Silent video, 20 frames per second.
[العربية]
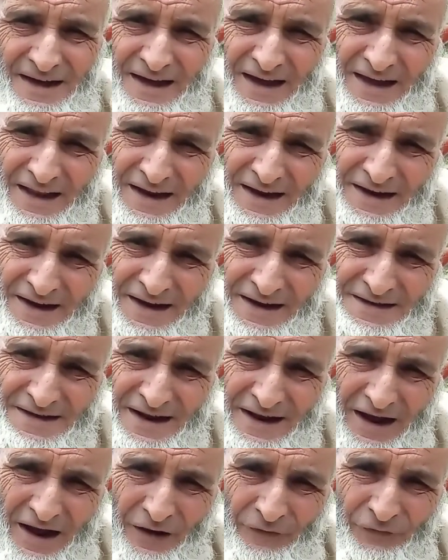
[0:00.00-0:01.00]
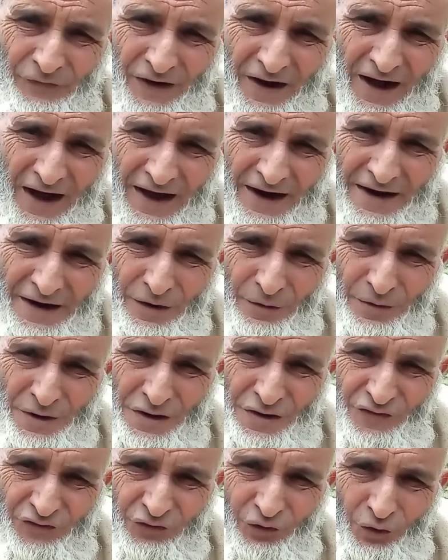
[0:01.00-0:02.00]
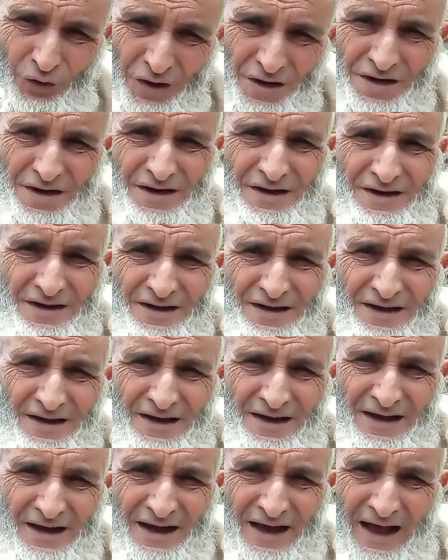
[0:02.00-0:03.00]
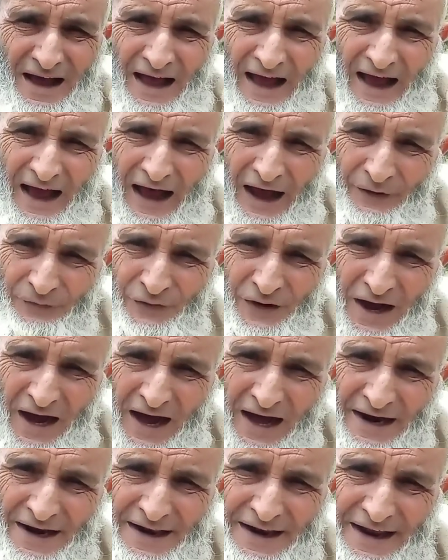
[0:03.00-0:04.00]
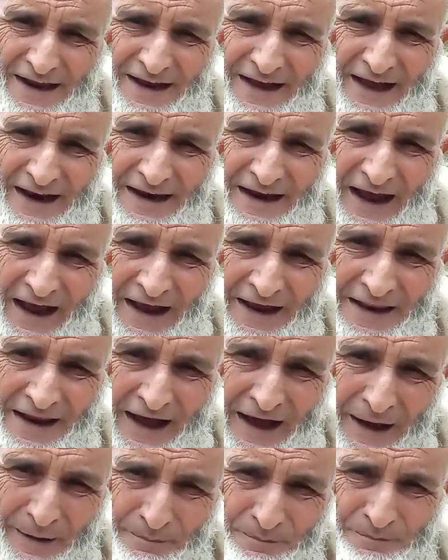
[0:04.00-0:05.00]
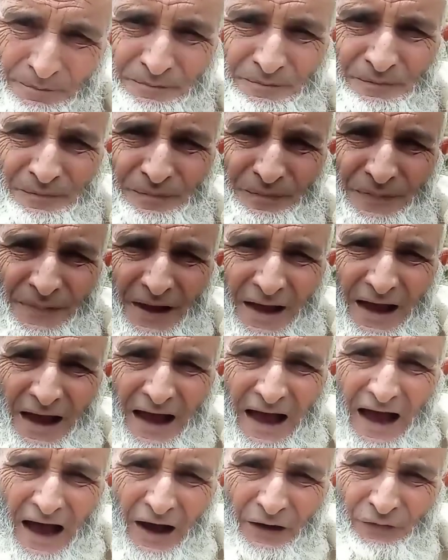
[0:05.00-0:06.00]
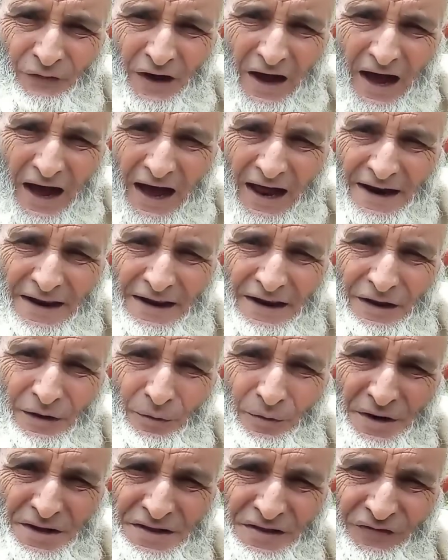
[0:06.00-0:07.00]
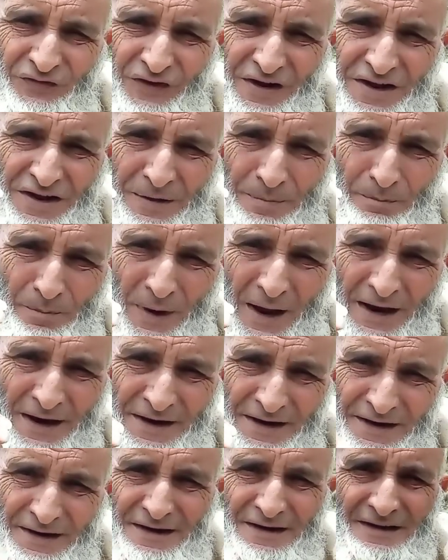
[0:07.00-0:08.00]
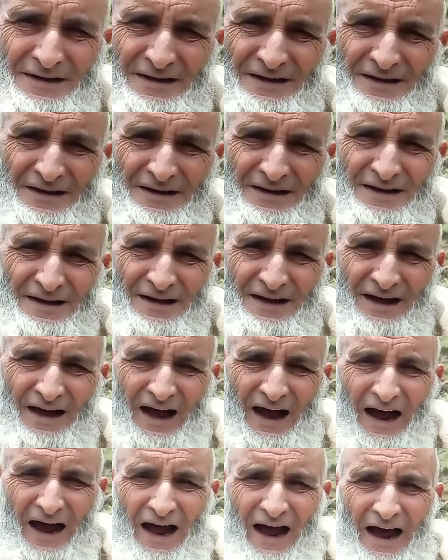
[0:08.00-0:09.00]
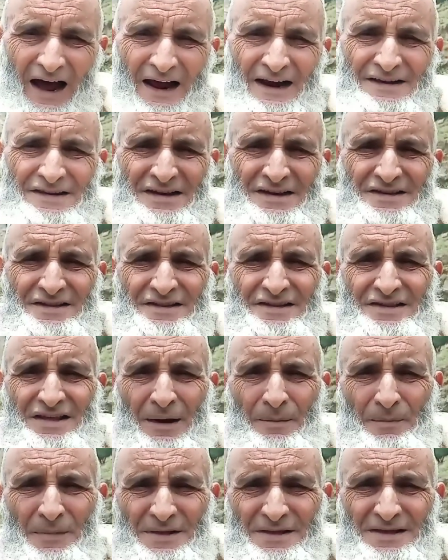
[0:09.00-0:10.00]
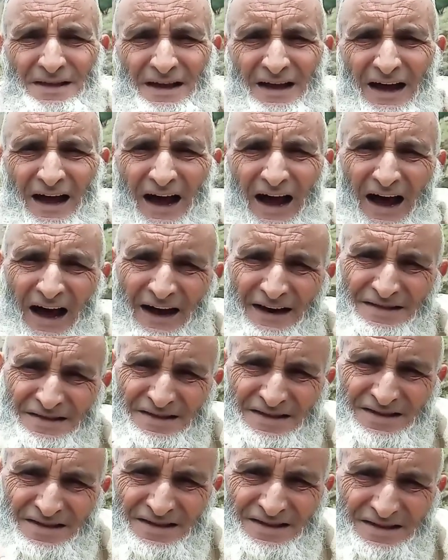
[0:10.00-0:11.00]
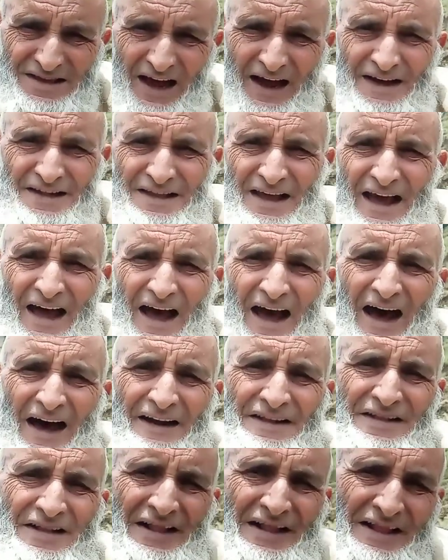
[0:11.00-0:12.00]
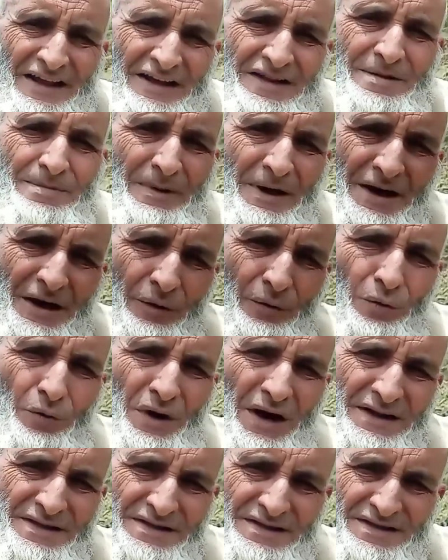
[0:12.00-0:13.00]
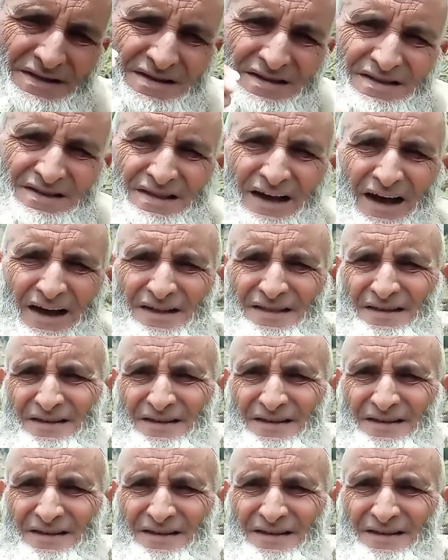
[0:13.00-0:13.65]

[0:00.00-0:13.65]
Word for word: إلي نقيس الأفكار اللي وريت فوغن أفكار اللي كان الأحلام أفكار اللي وريت في الكمالن أرتيش نتامنت ارت نتصدقت ارت ليت ما نقول نتصدق